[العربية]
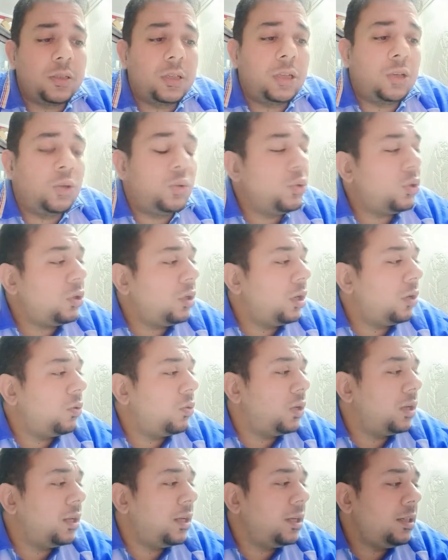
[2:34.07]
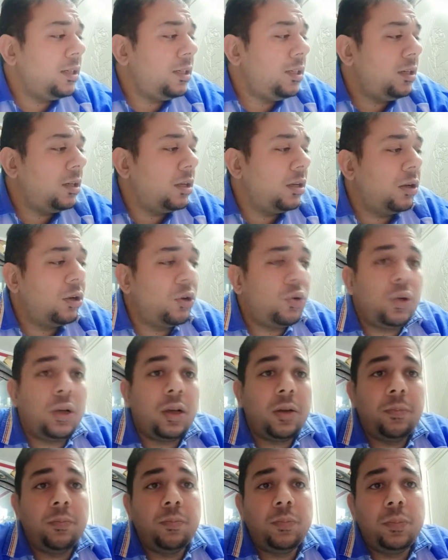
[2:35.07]
النوع الاولاني اللي
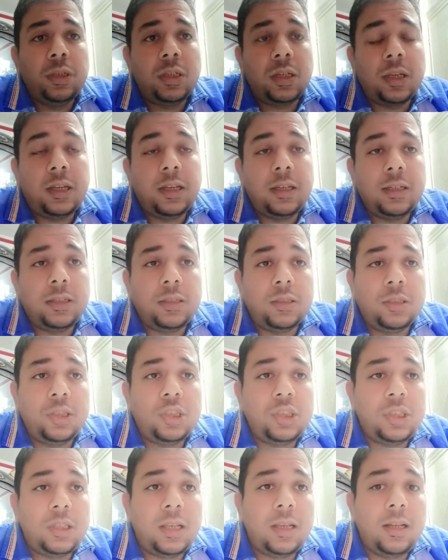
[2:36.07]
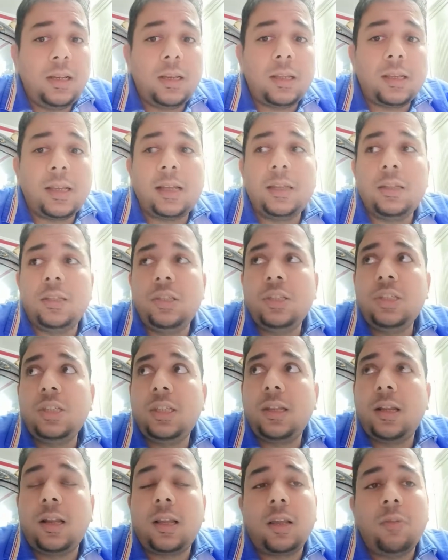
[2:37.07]
هو من غير ديجيتال يعني
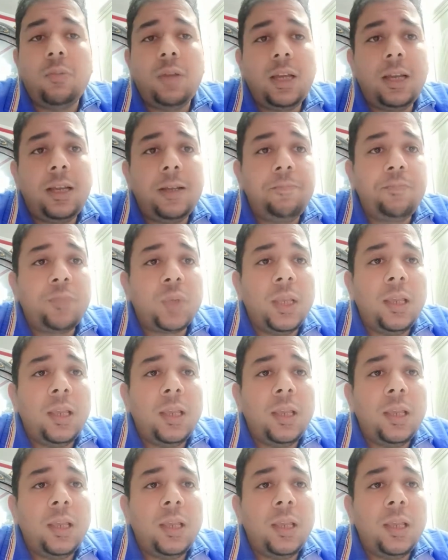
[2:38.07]
ديجيتال يا جماعه